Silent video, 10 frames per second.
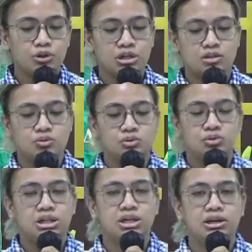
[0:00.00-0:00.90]
nanya dulu
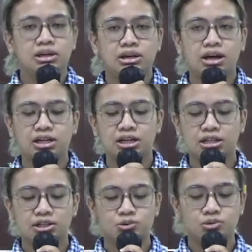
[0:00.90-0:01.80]
nih. Adik-adik
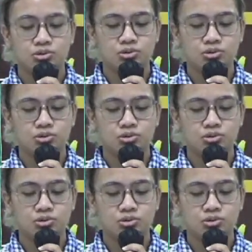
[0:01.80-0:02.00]
itu